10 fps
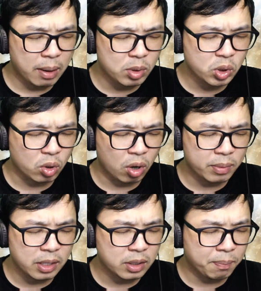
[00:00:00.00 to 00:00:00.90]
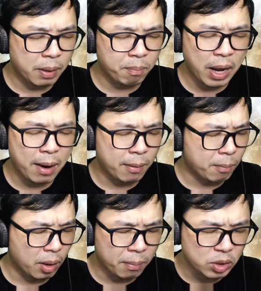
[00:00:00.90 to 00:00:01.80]
ริสุทธิ์ของพระเจ้าที่เป็นพระ
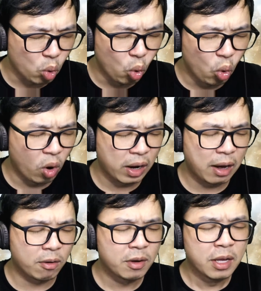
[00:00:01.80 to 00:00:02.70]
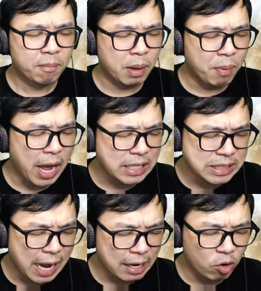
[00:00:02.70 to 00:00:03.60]
บรมครูของเราเป็นพระอา
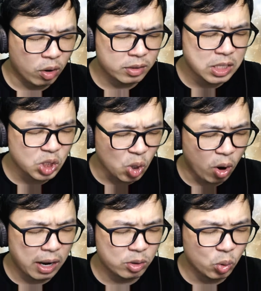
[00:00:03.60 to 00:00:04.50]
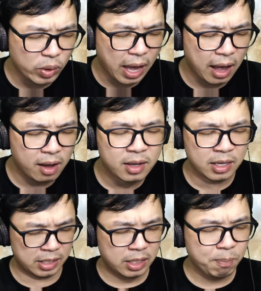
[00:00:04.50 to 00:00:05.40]
จารย์ของเราที่สอนเราทุกอย่าง
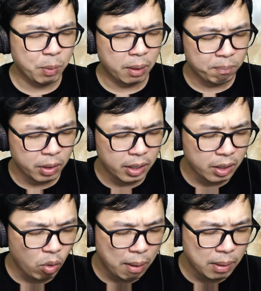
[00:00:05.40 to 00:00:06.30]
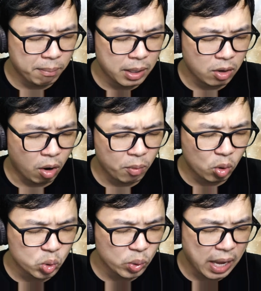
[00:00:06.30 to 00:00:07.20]
ที่เปิดเผยความล้ำลึกของพระ
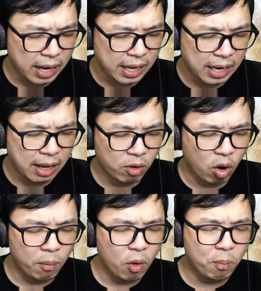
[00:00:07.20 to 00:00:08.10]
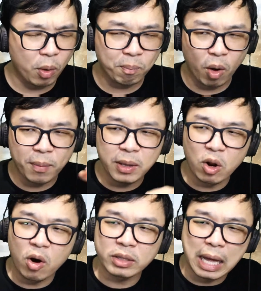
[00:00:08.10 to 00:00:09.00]
องค์ทุกอย่างแก่เราขอพระองค์ปลดปล่อยพี่
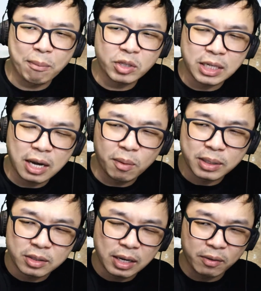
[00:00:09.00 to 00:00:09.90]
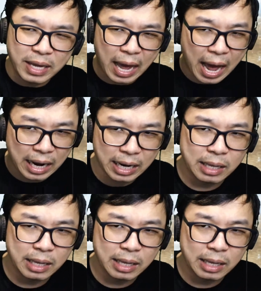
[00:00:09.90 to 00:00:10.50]
น้องตามพระวจนะของพระเจ้าที่เราได้อ่านใน